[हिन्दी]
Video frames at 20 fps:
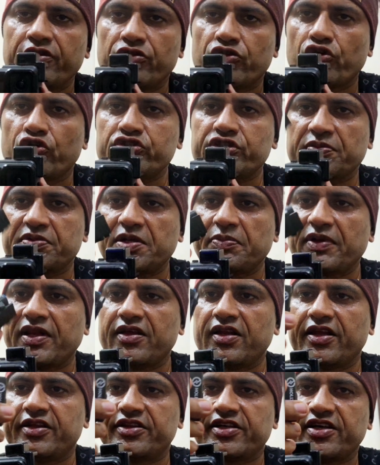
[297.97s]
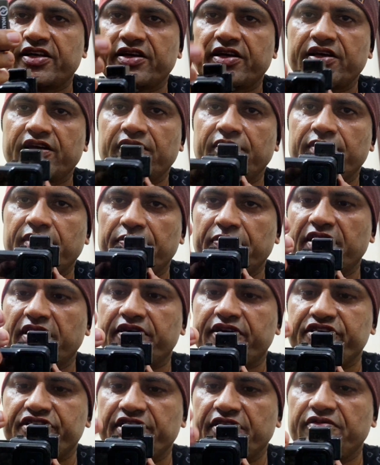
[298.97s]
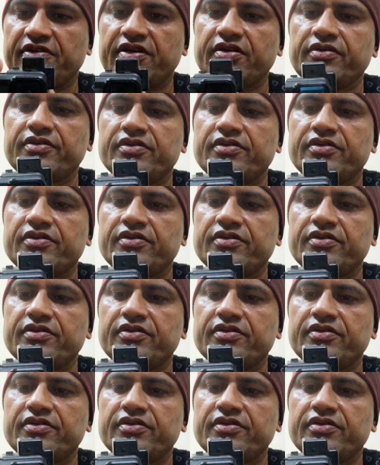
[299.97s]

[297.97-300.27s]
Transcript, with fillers: तो सबसे पहले लेते हैं हम अपना रिसीवर